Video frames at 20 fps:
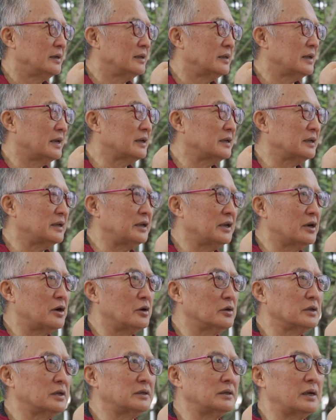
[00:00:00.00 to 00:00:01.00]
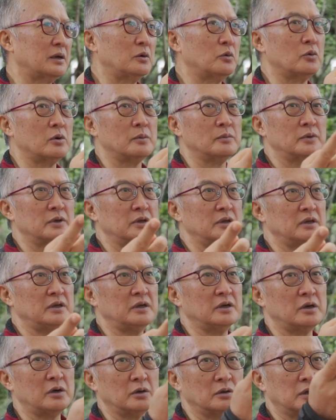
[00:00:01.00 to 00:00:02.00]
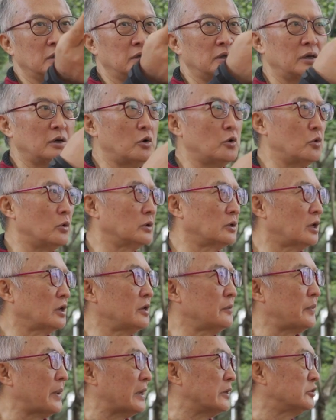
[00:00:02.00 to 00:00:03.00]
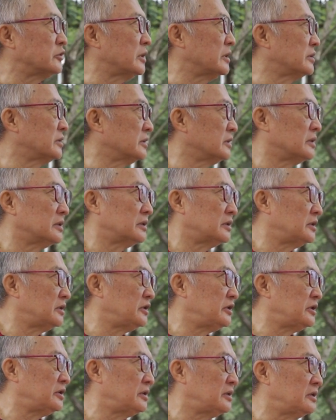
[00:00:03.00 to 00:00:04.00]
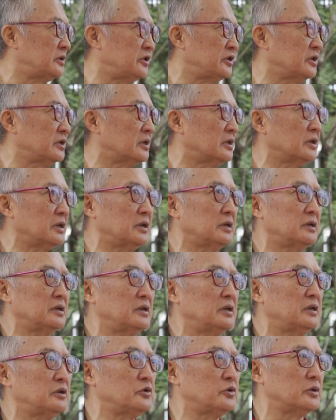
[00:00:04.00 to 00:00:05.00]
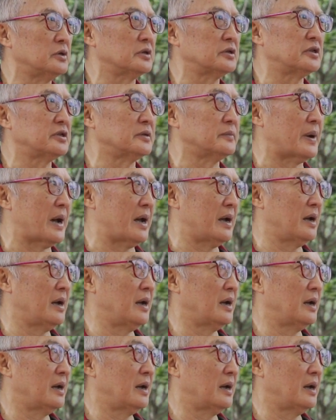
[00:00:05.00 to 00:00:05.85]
那我们以后的人活到100岁是轻而易举的事吧？